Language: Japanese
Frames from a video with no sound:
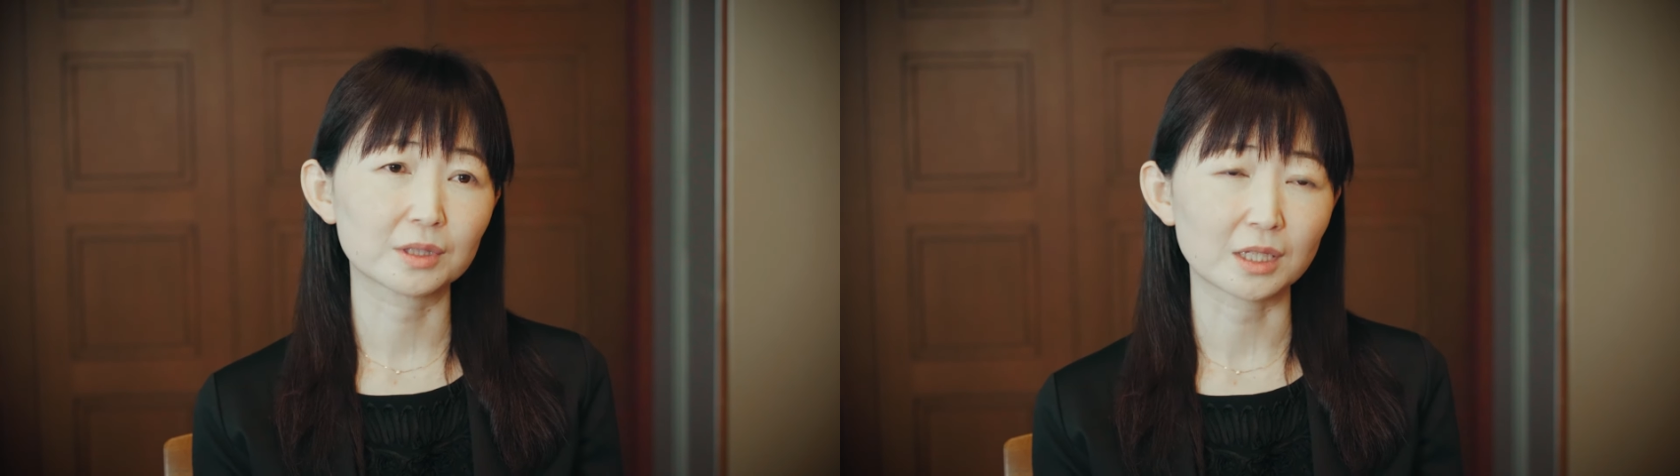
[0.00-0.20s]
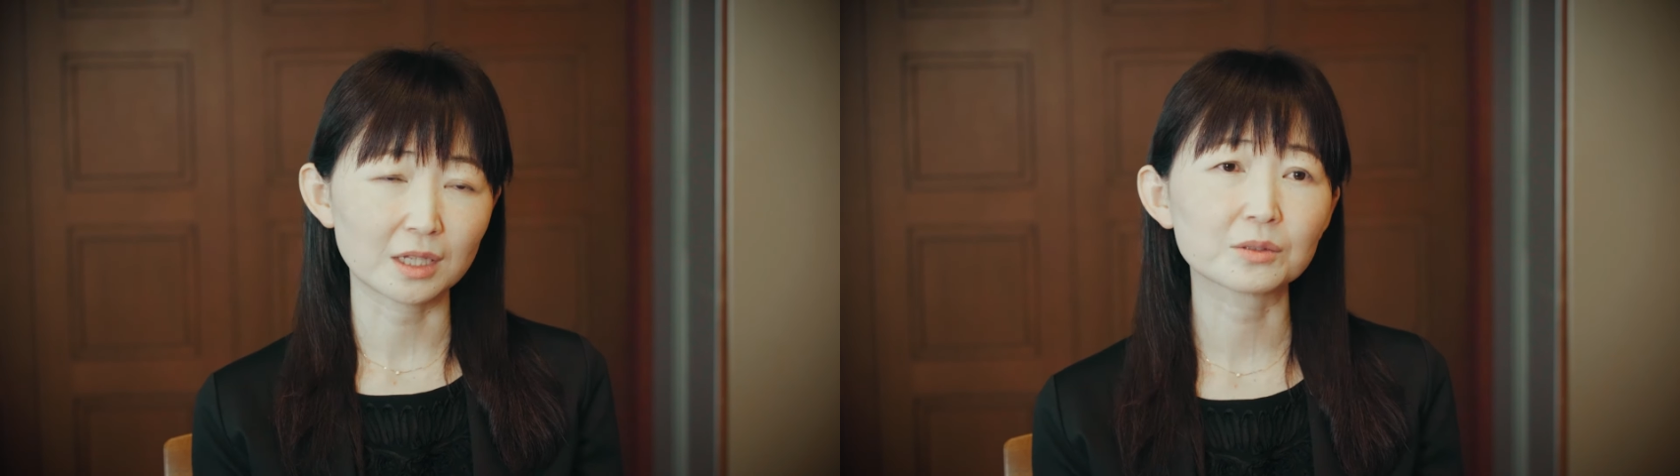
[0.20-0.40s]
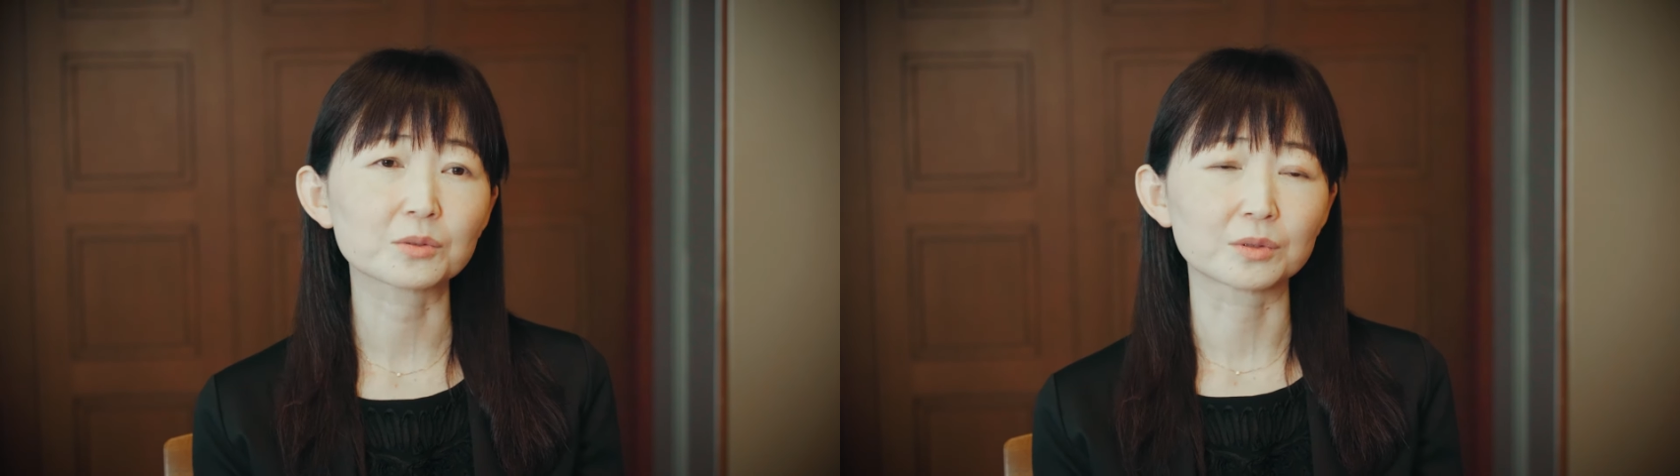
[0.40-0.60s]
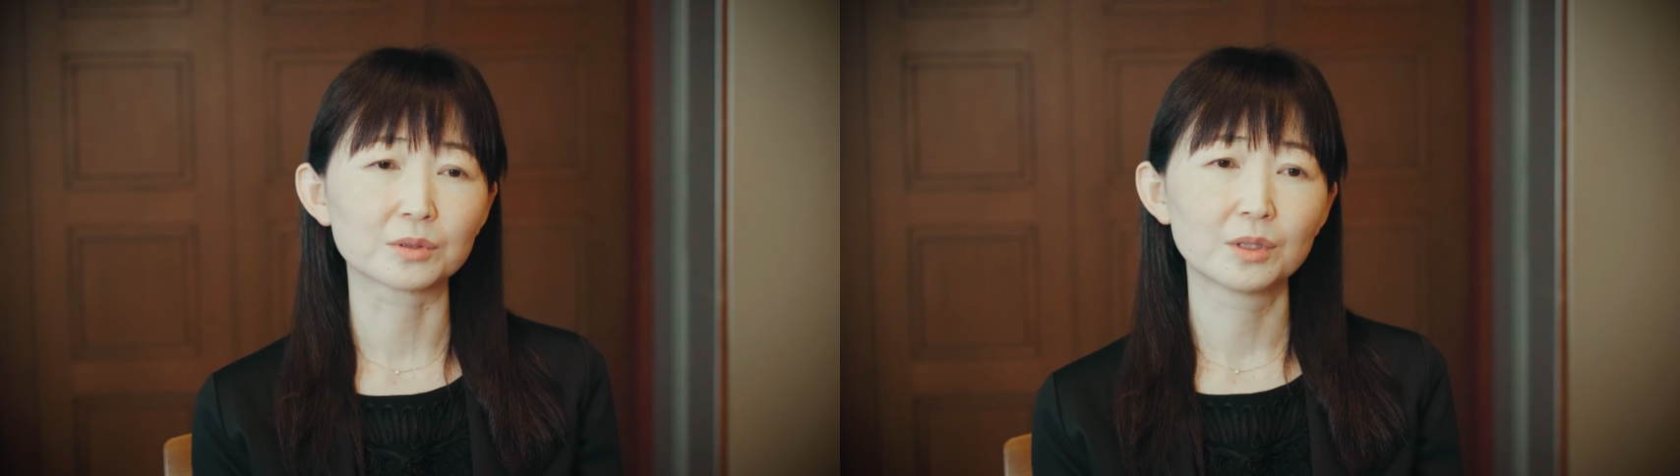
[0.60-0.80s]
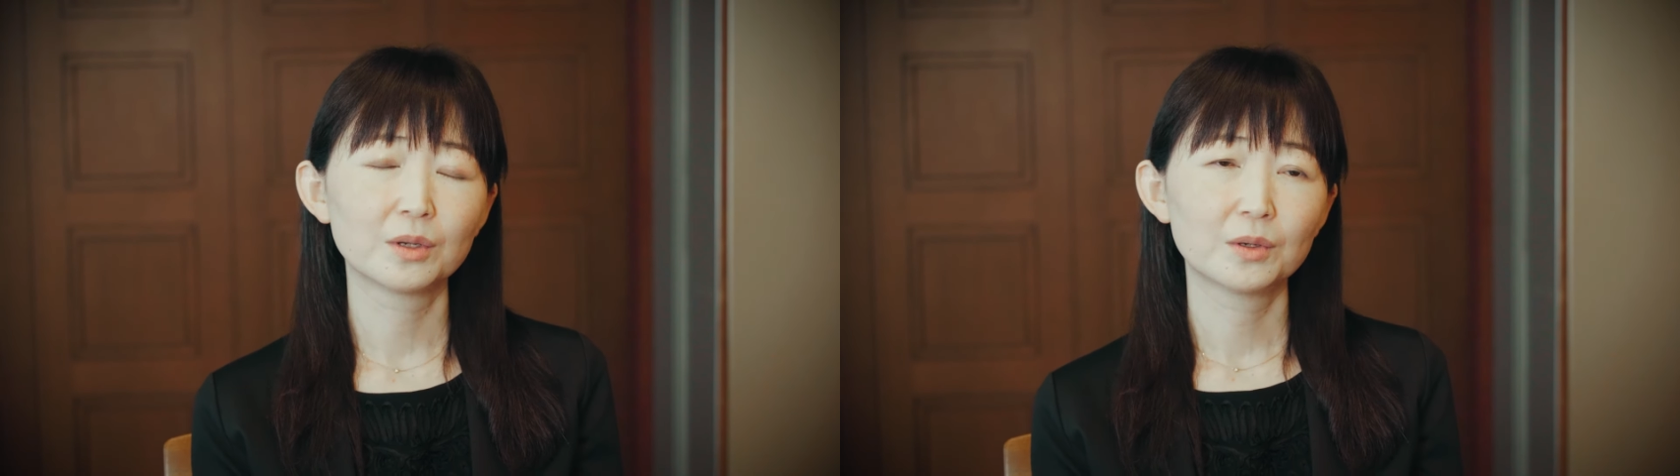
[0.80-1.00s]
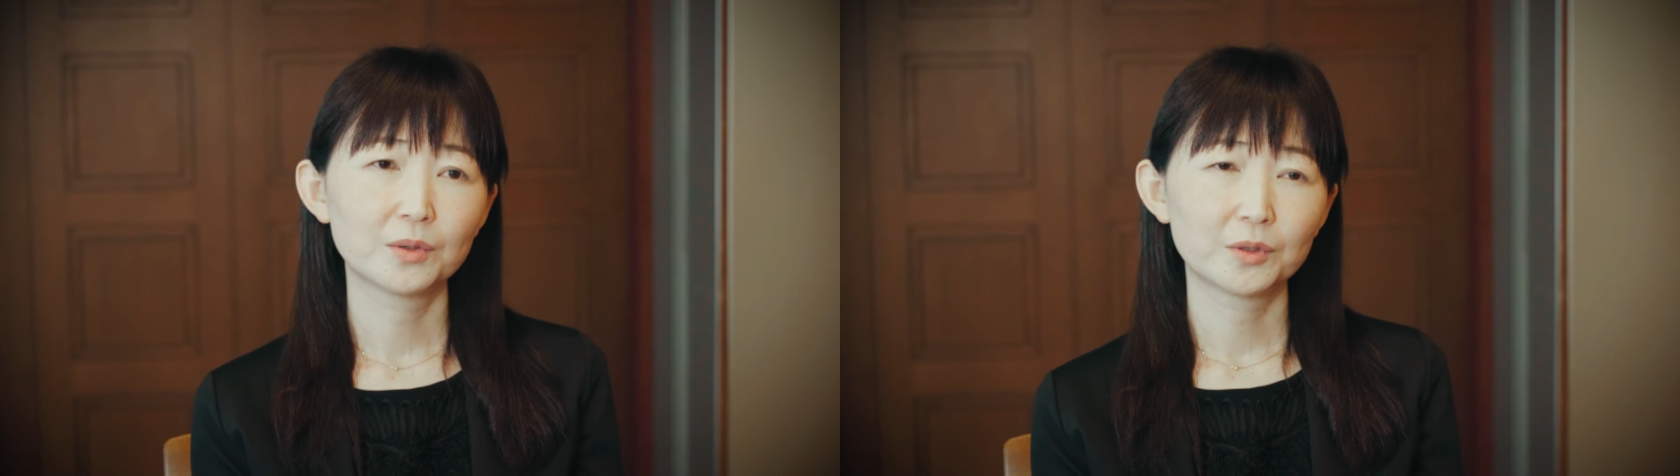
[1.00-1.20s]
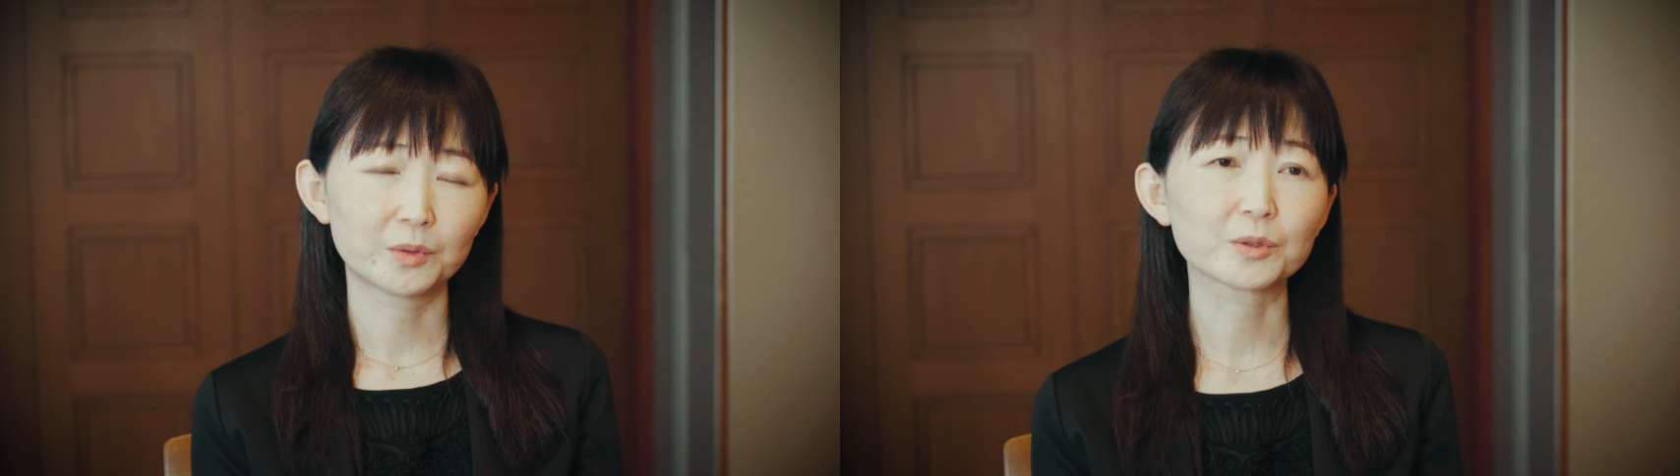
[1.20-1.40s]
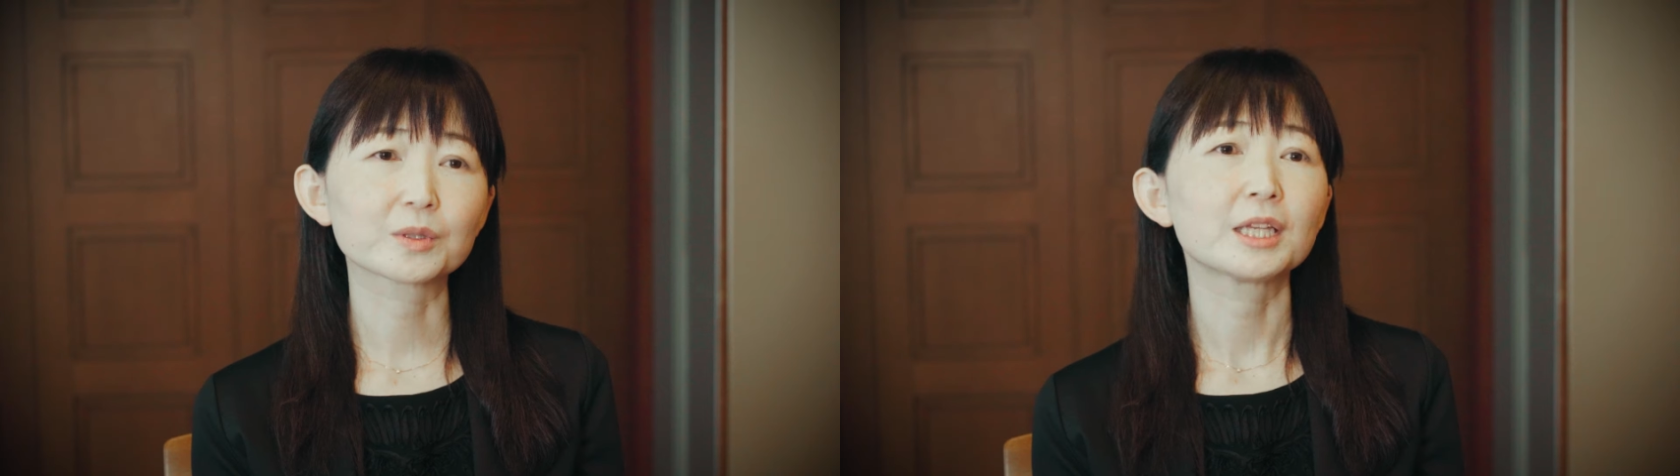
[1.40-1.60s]
だなと
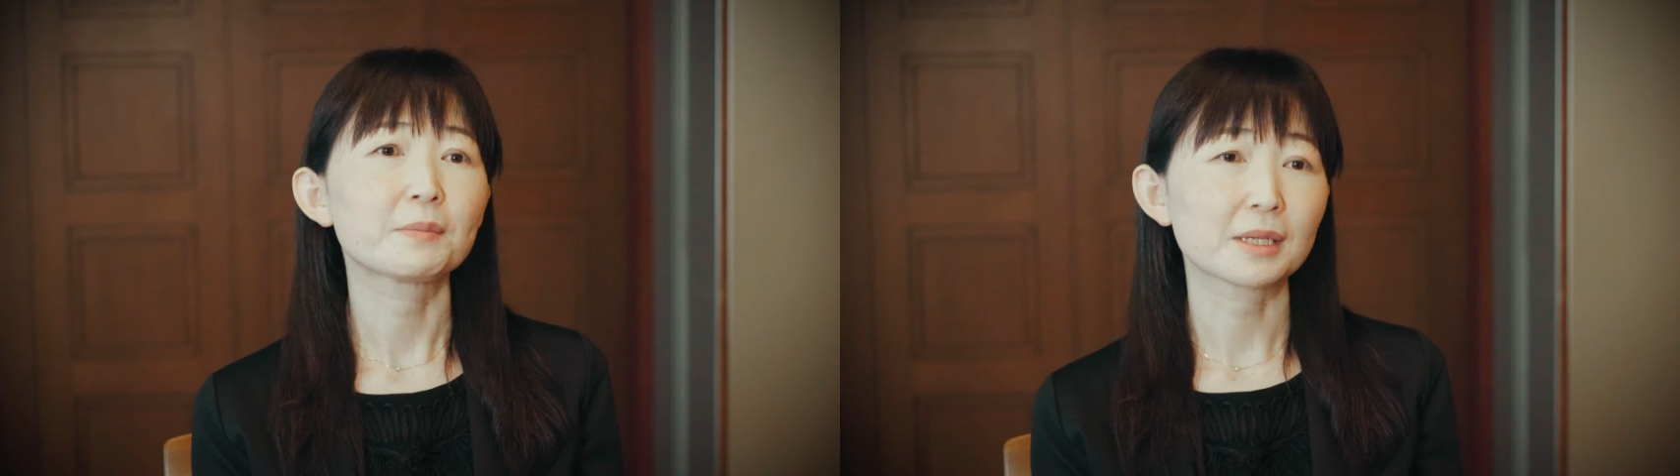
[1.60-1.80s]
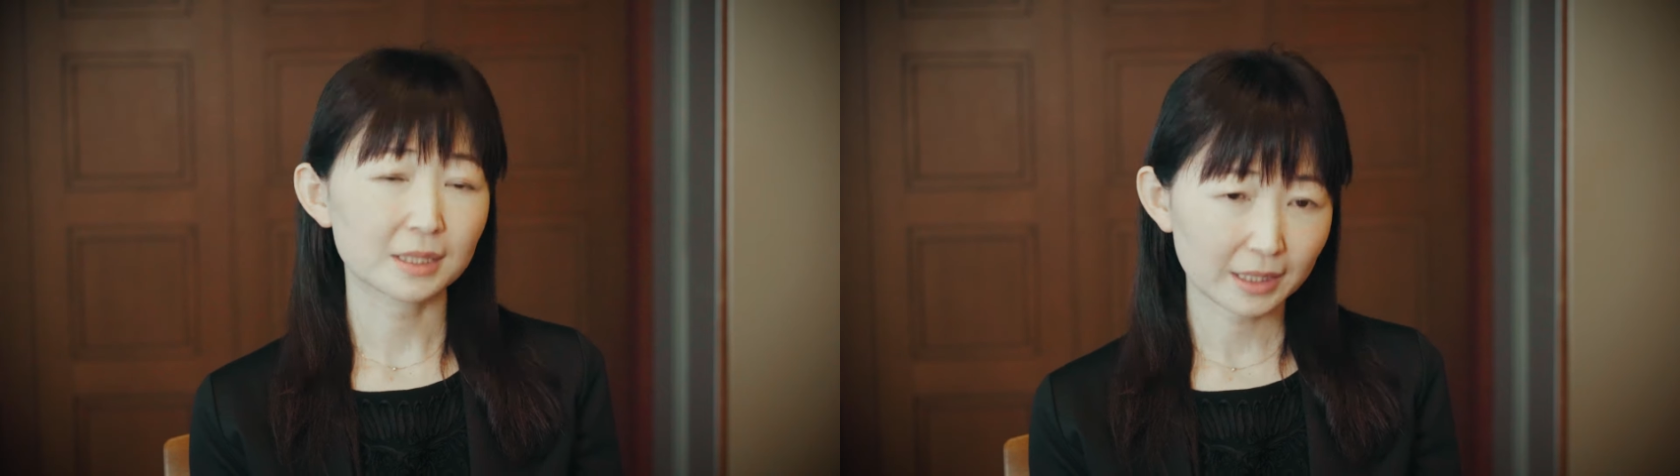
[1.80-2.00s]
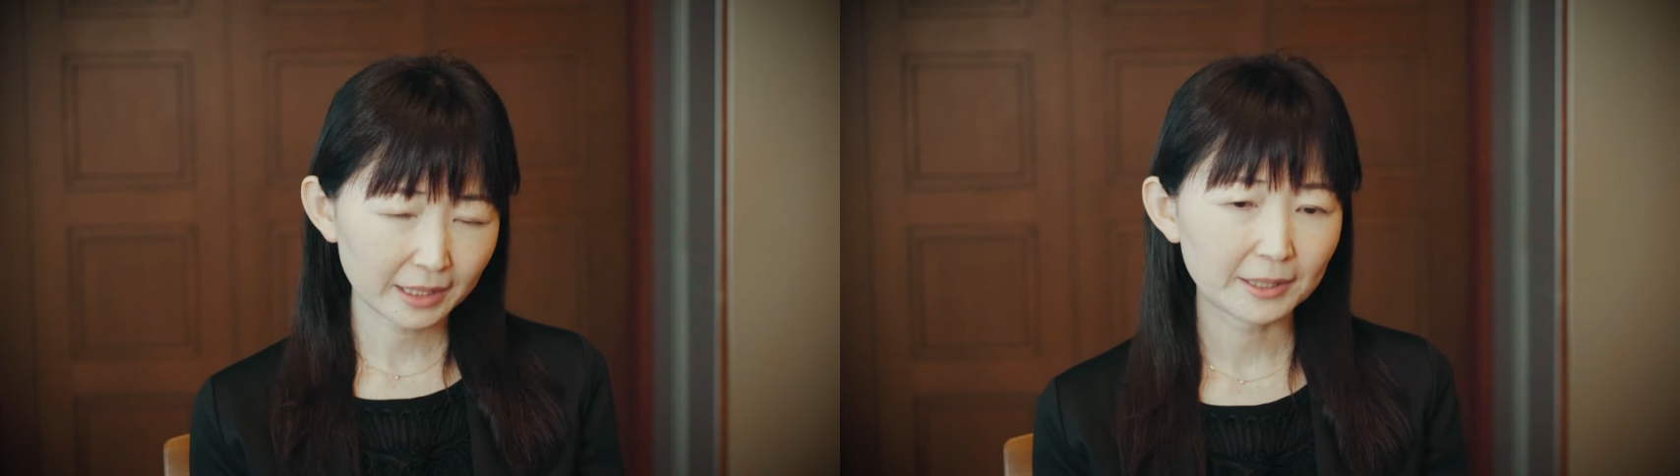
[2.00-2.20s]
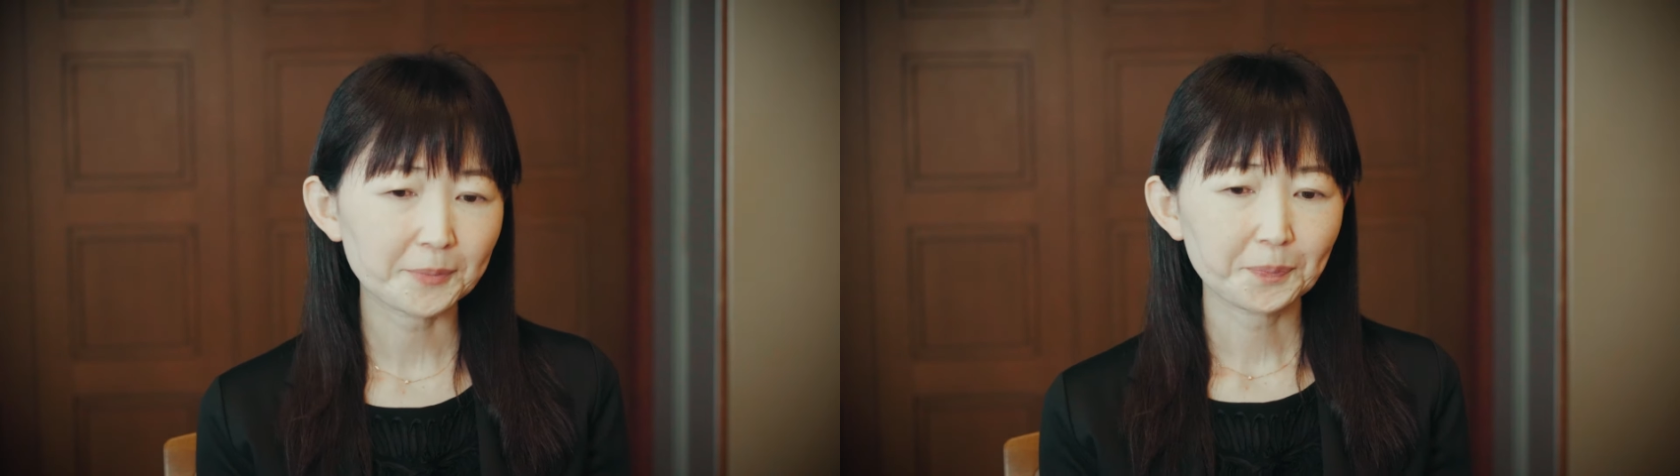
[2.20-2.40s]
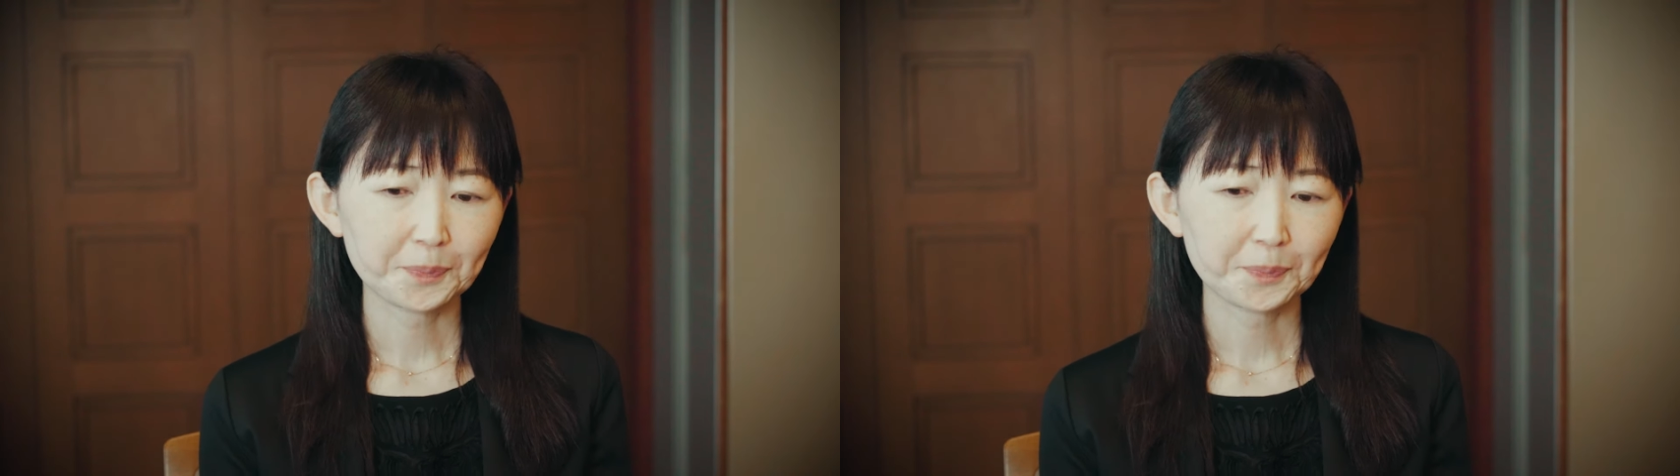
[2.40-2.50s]
思っていまして